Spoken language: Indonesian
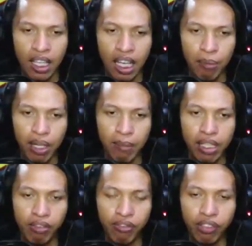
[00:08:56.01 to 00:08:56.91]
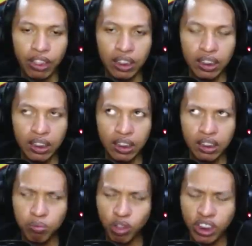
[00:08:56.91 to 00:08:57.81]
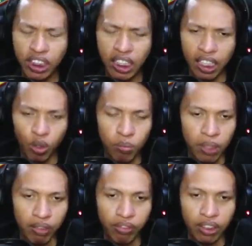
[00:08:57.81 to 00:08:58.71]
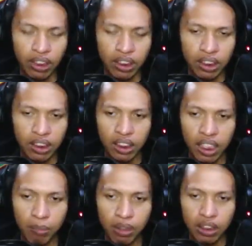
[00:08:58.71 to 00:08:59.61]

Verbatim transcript: apa namanya freeze projectile ya lupa freeze ya